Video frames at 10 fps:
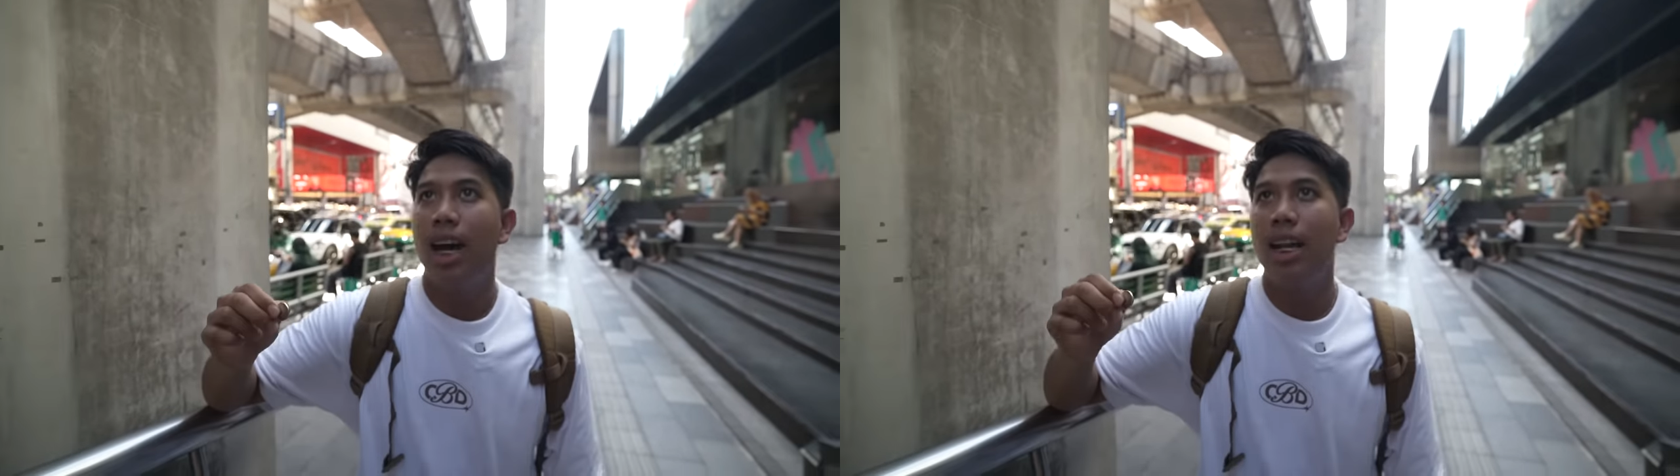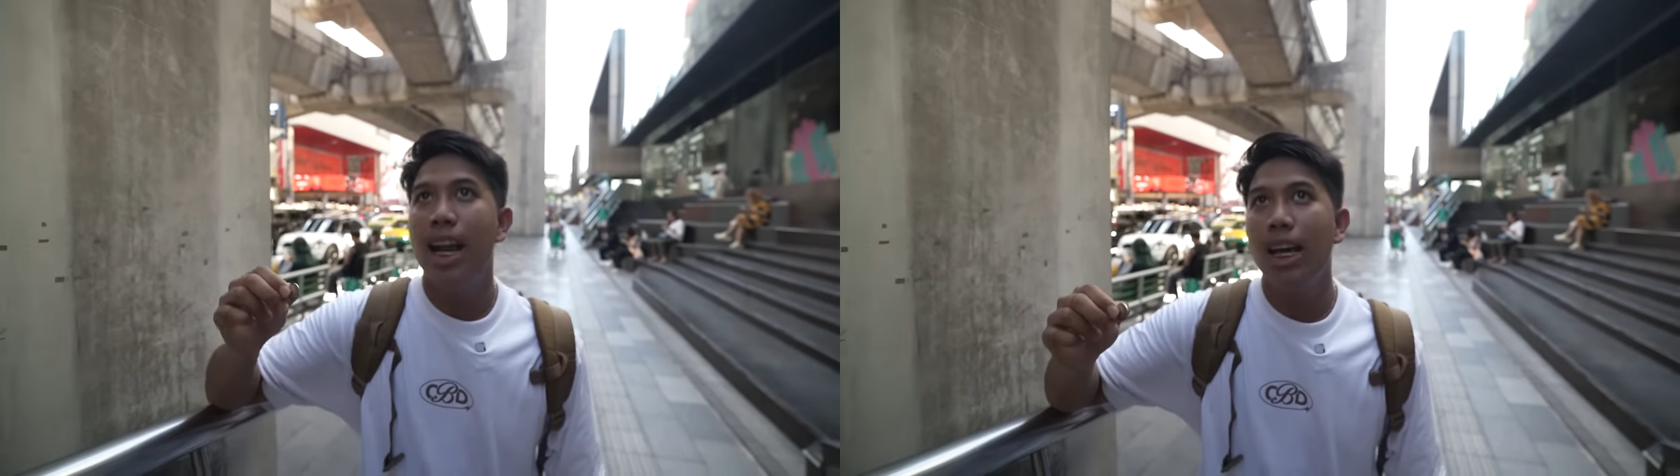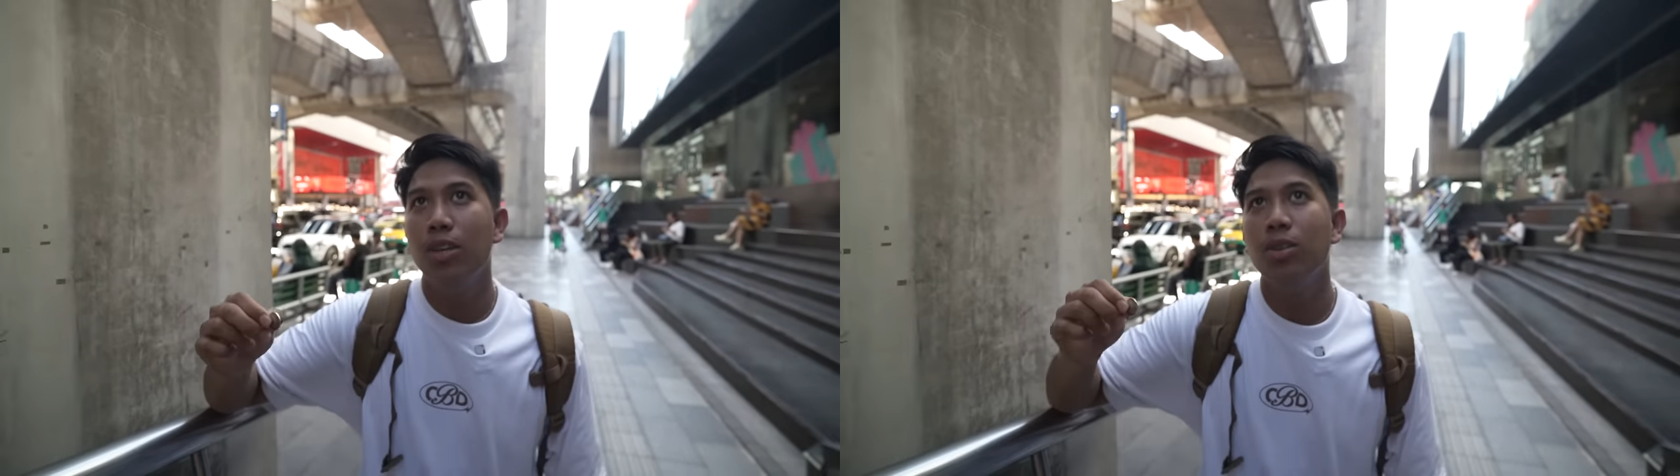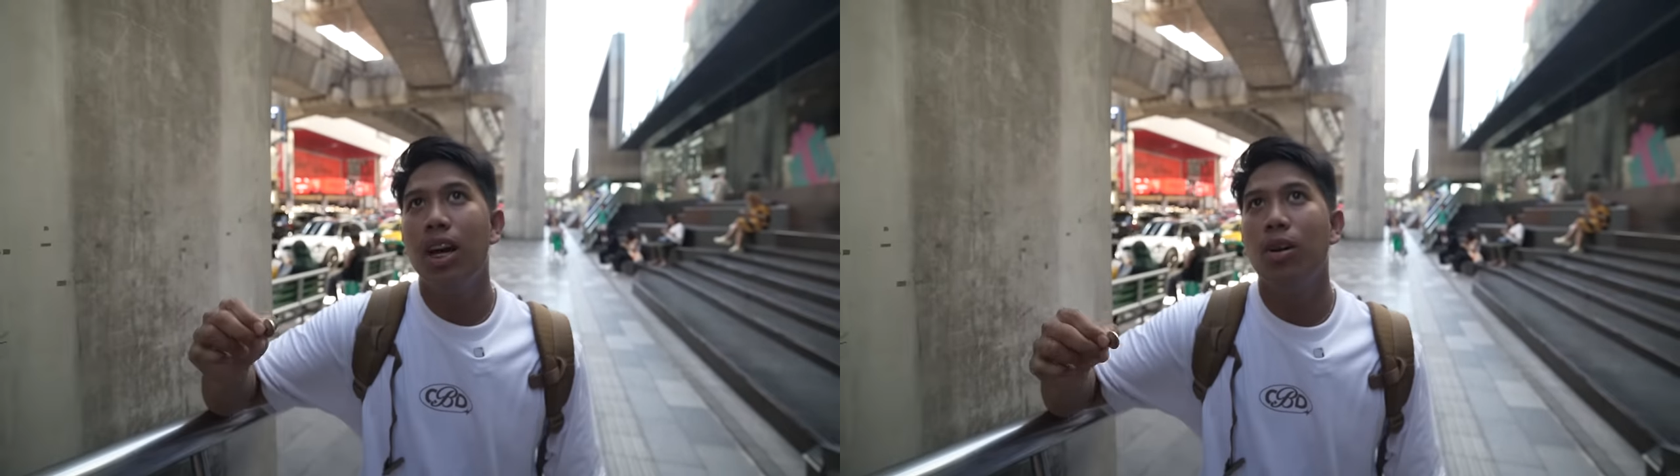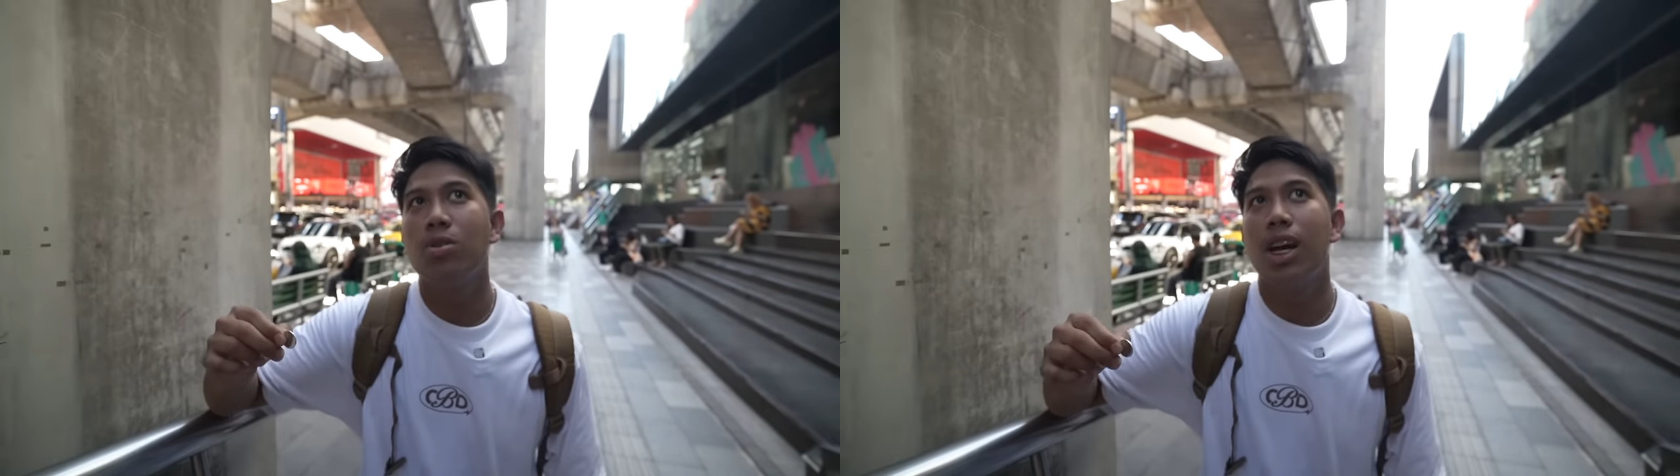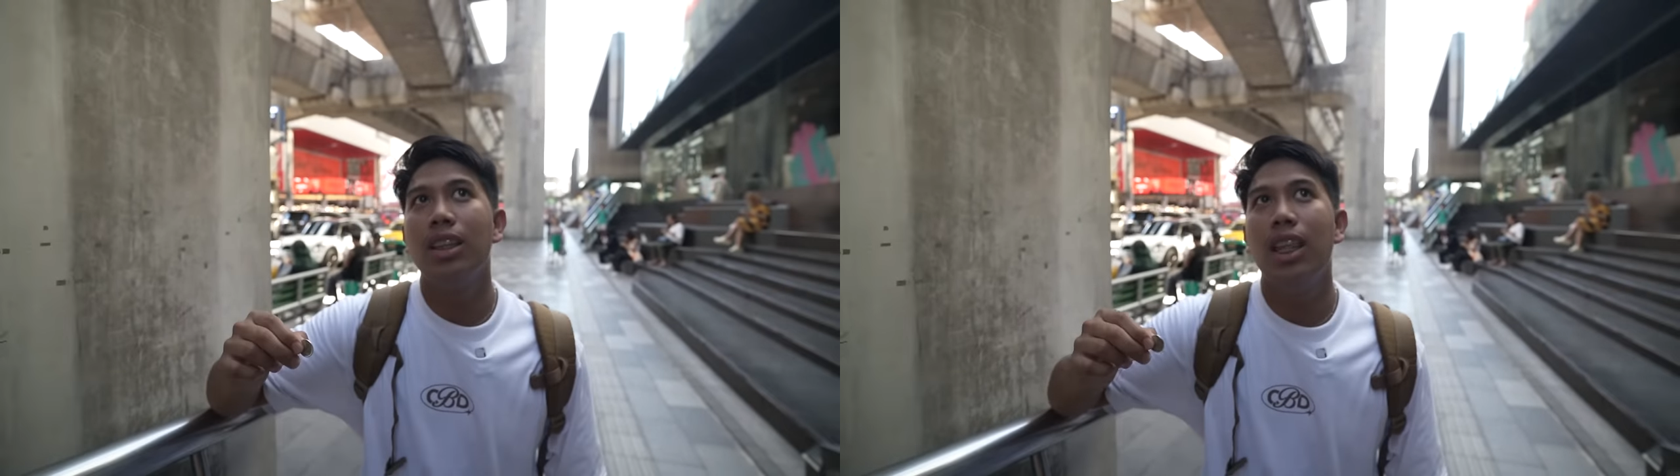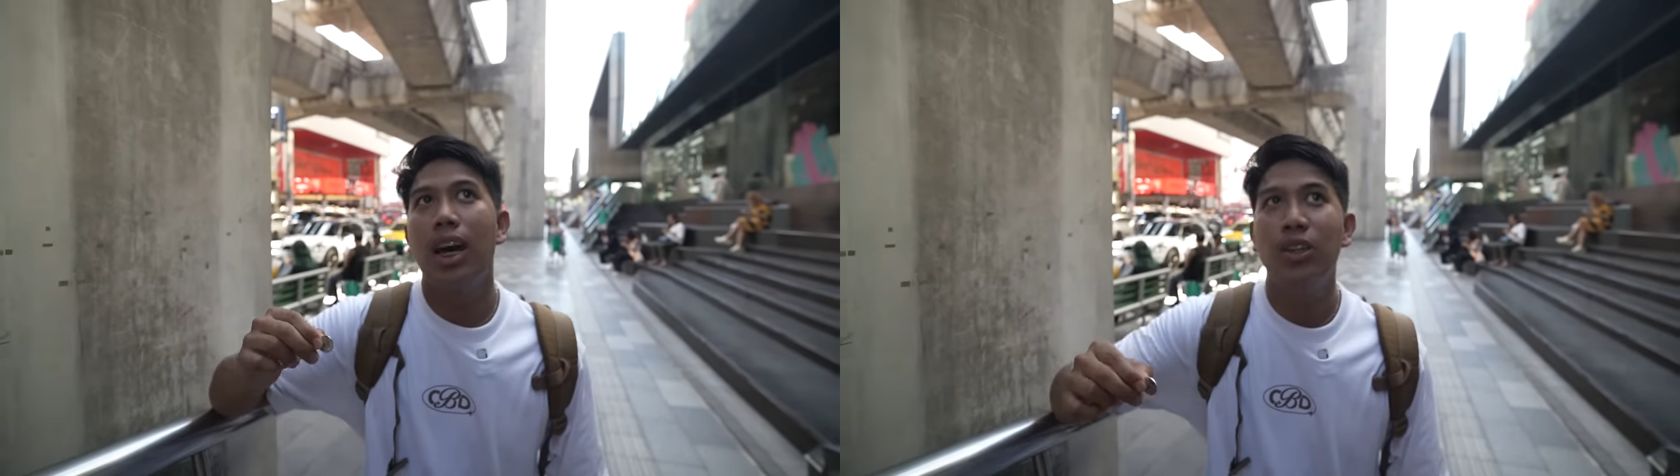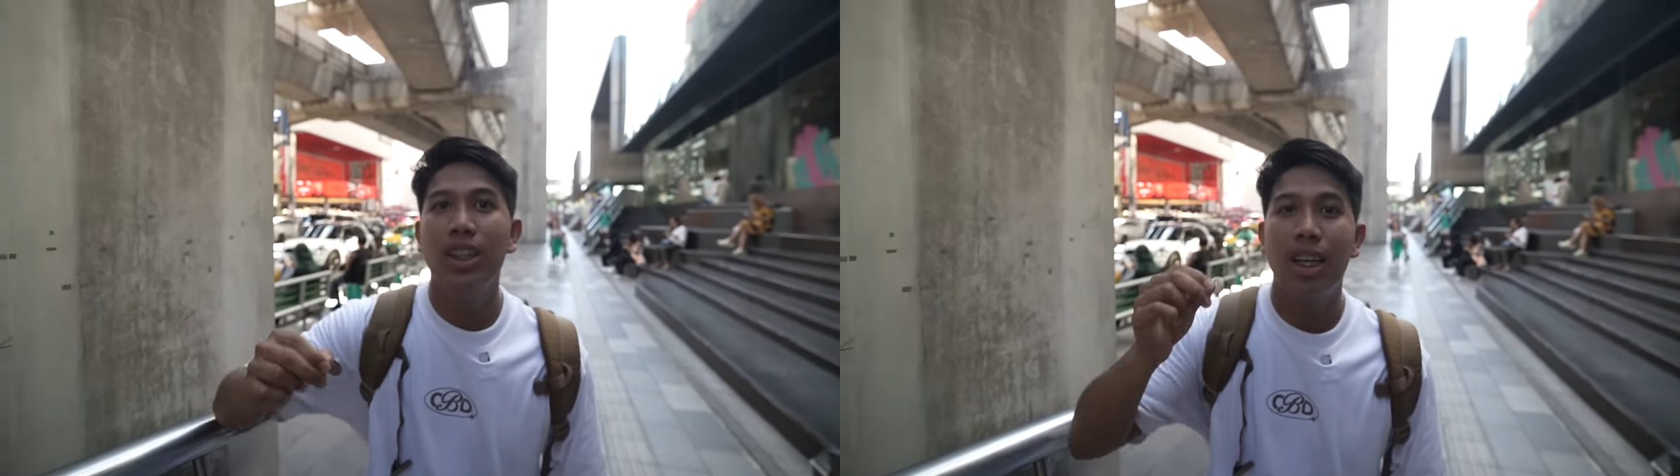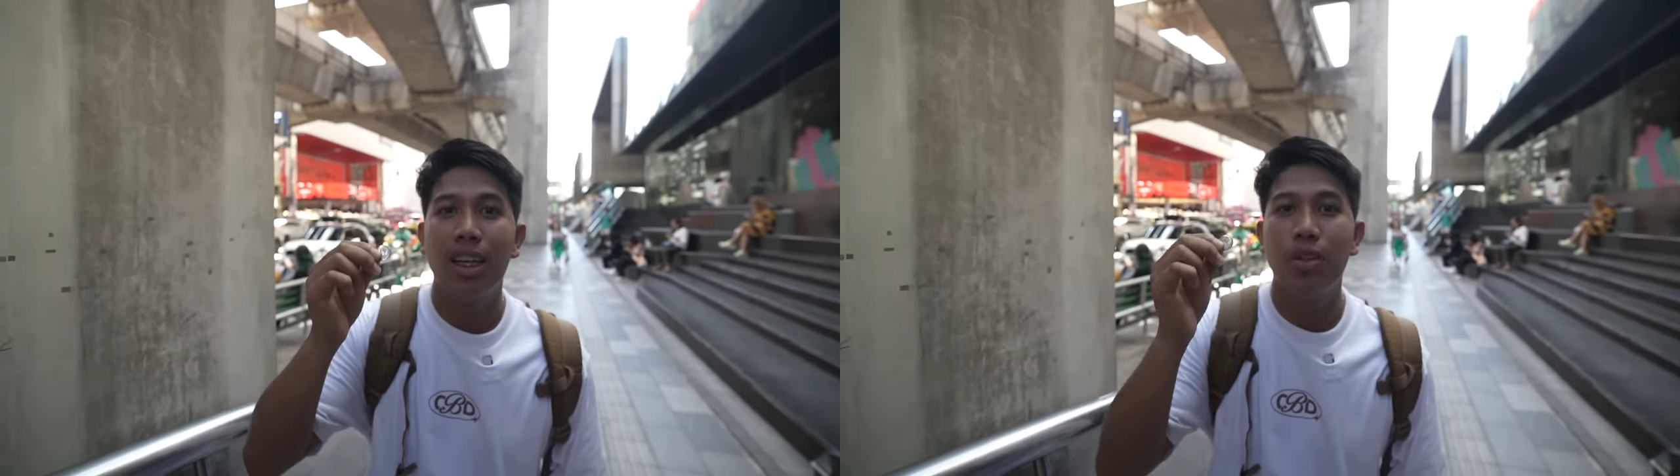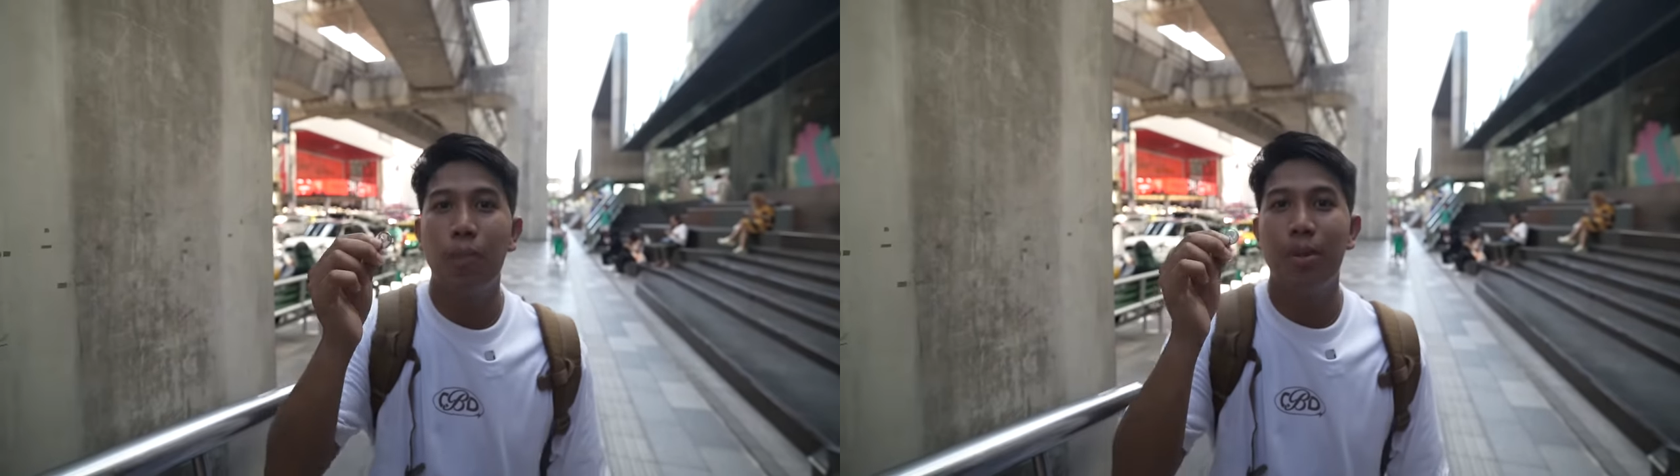ang layo na kung saan tayo
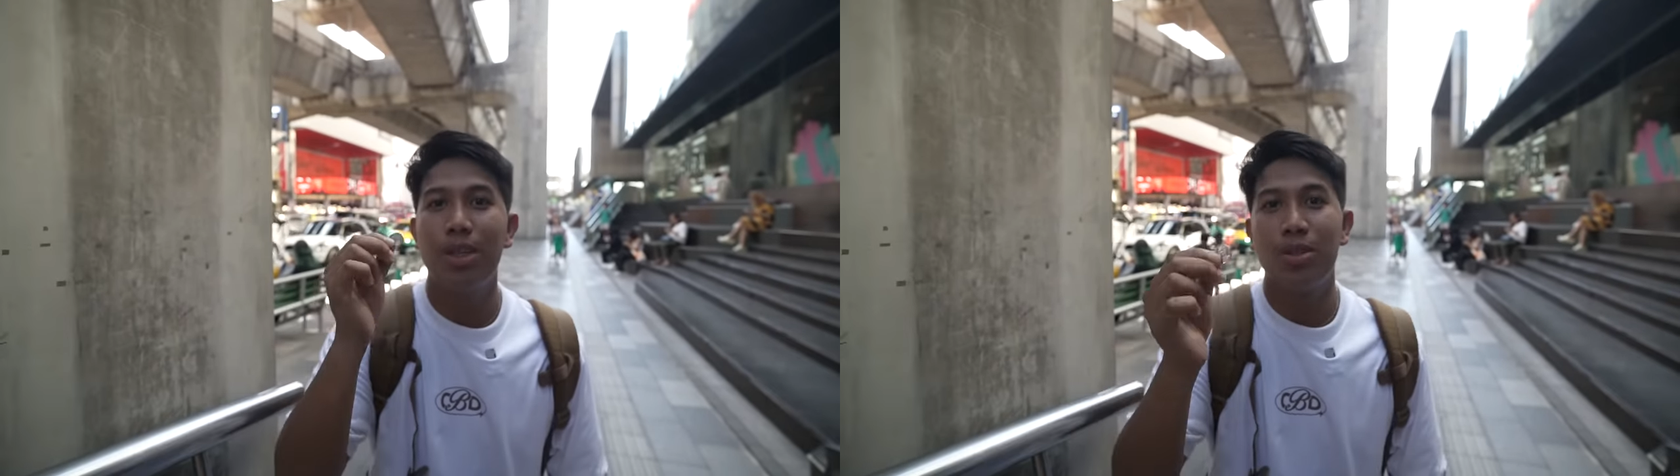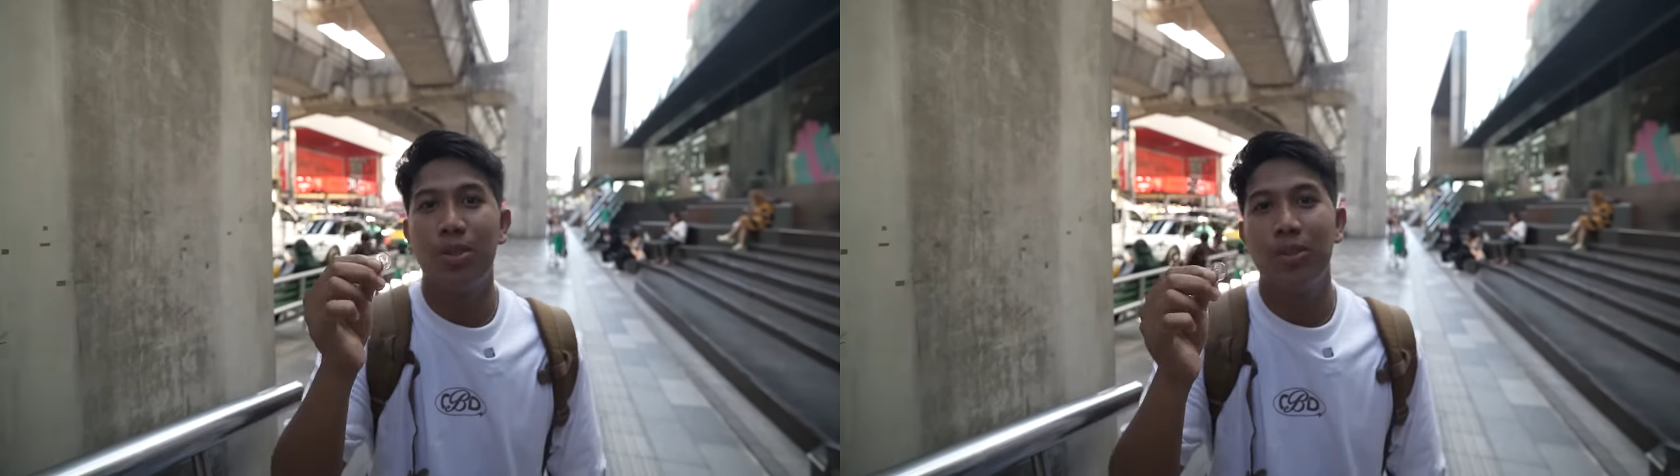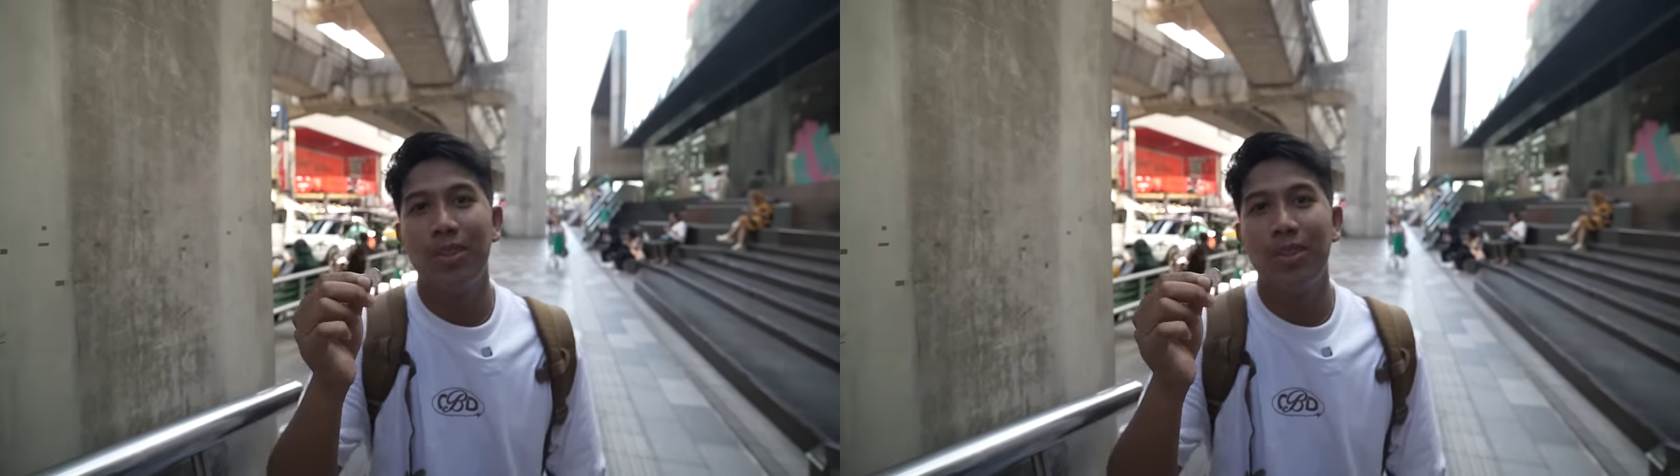dinala ng piso.